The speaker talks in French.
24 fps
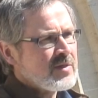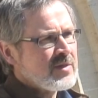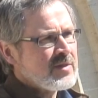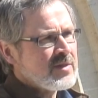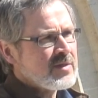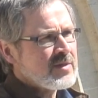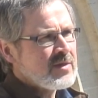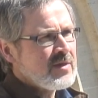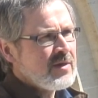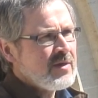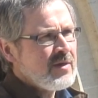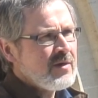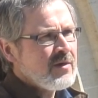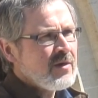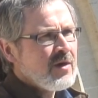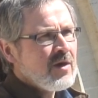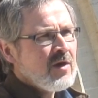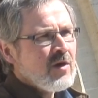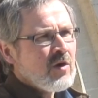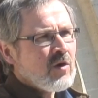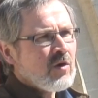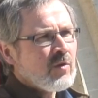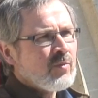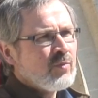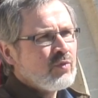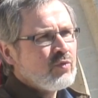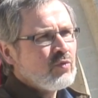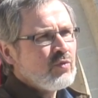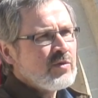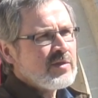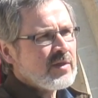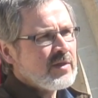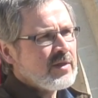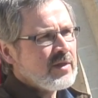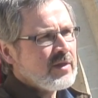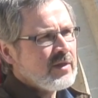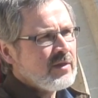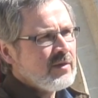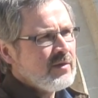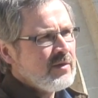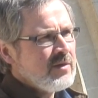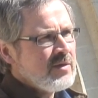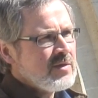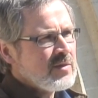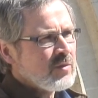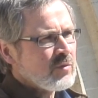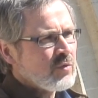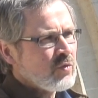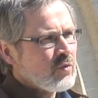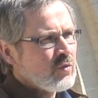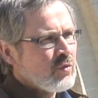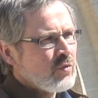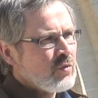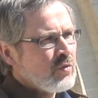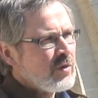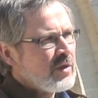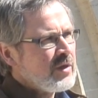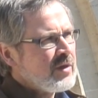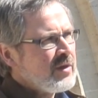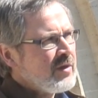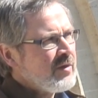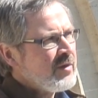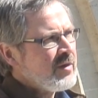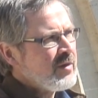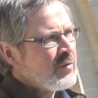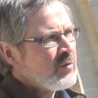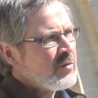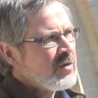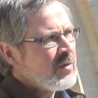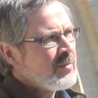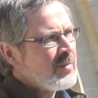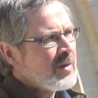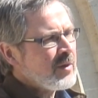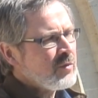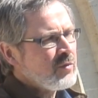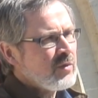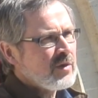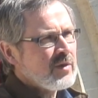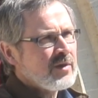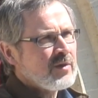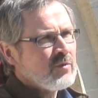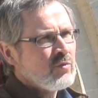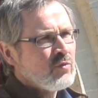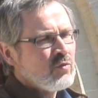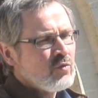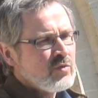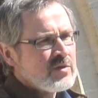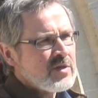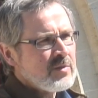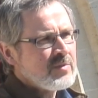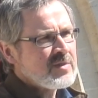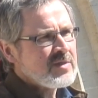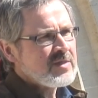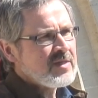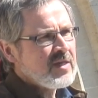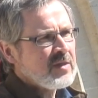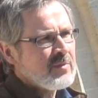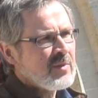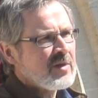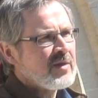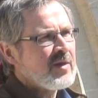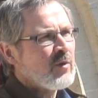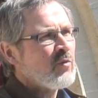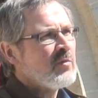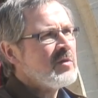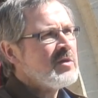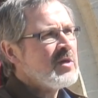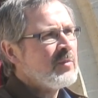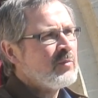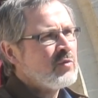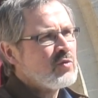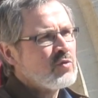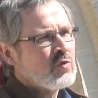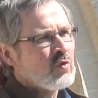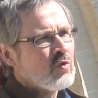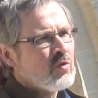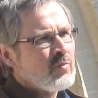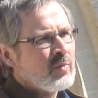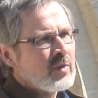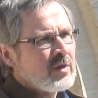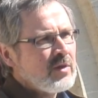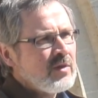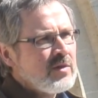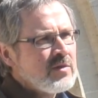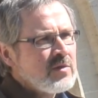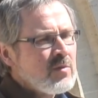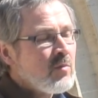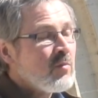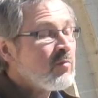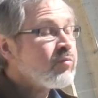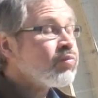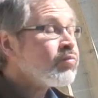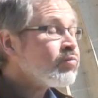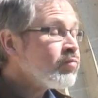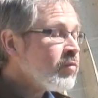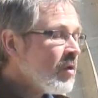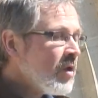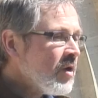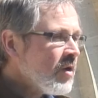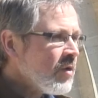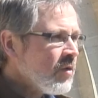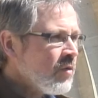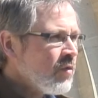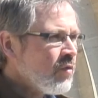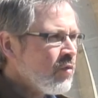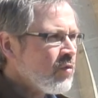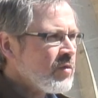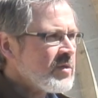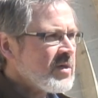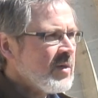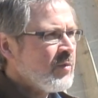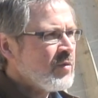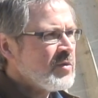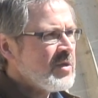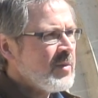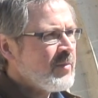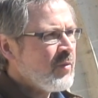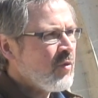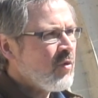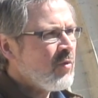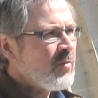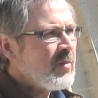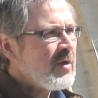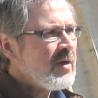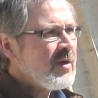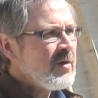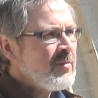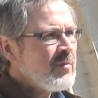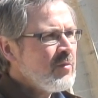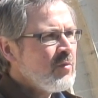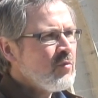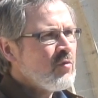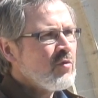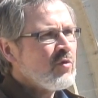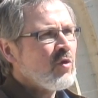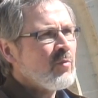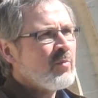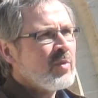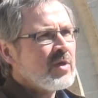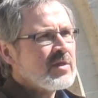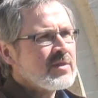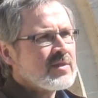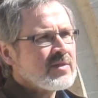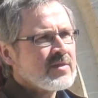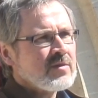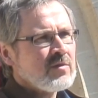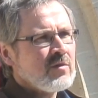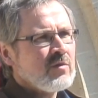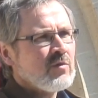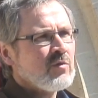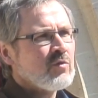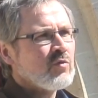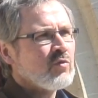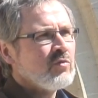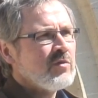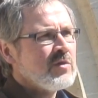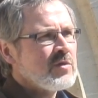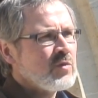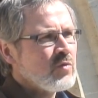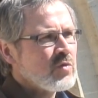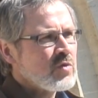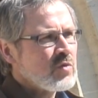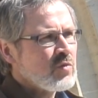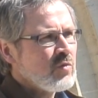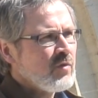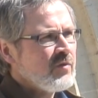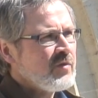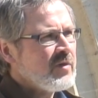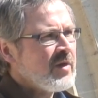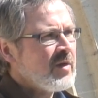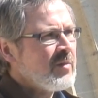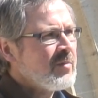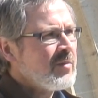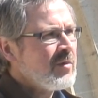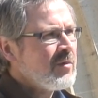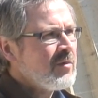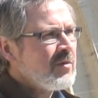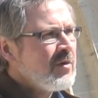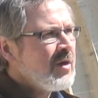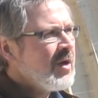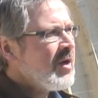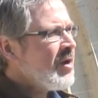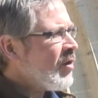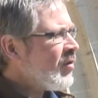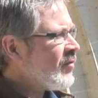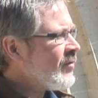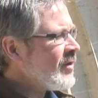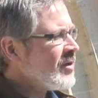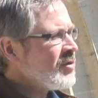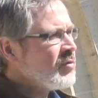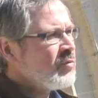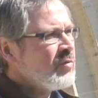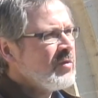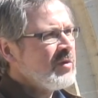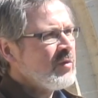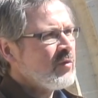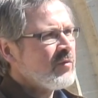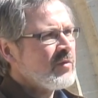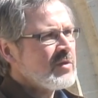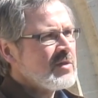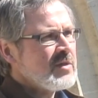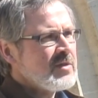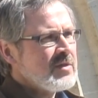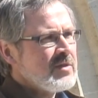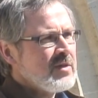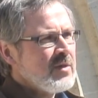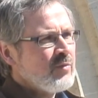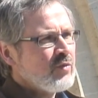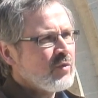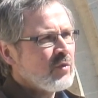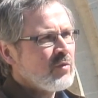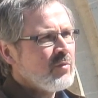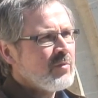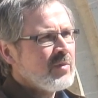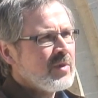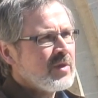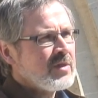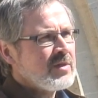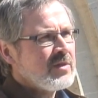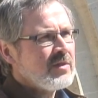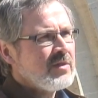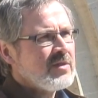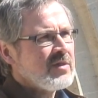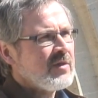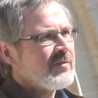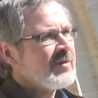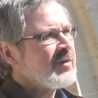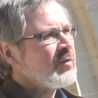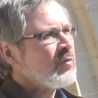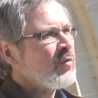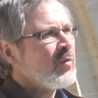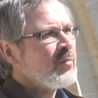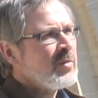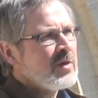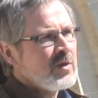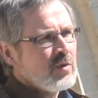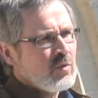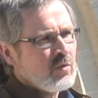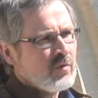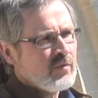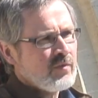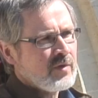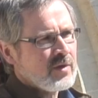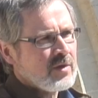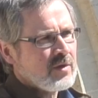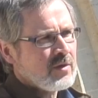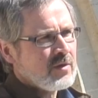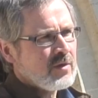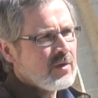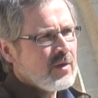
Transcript: nécessaires. En plus, cette église, au départ, elle était du XIIe siècle, mais elle a été remaniée à plusieurs reprises. Donc ça posait problème. Le temps passant entre discussions, finalement, en 28, on va décider pour une bâtisse qui va être en béton en fait.